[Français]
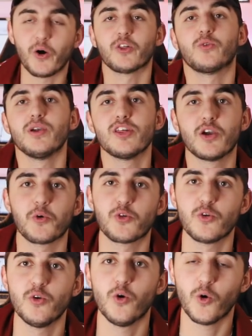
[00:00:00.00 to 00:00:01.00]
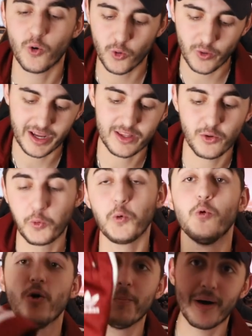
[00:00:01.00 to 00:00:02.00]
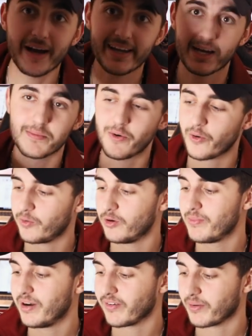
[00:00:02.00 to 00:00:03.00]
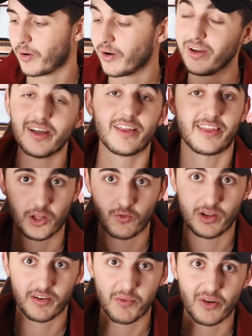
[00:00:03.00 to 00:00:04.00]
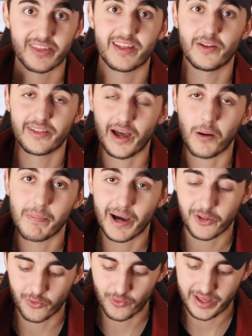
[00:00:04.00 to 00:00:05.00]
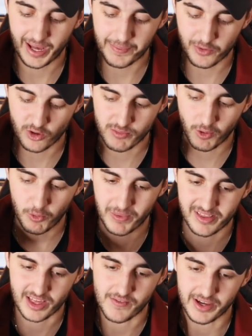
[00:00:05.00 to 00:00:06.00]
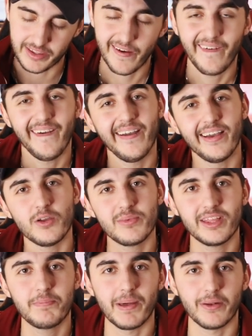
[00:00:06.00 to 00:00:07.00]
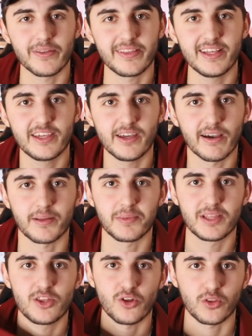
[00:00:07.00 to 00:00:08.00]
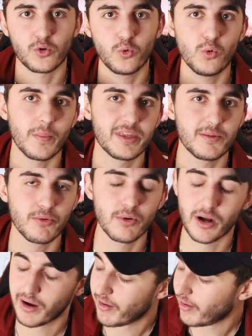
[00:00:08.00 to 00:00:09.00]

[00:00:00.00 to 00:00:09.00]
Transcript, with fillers: Ensuite, j'ai reçu le haut et du coup le bas également. Le bas, vraiment, c'est ça que je voulais vraiment. C'était un bas que je voulais absolument pour mettre ça avec une petite paire de stickers, un petit t-shirt cool, un petit pull.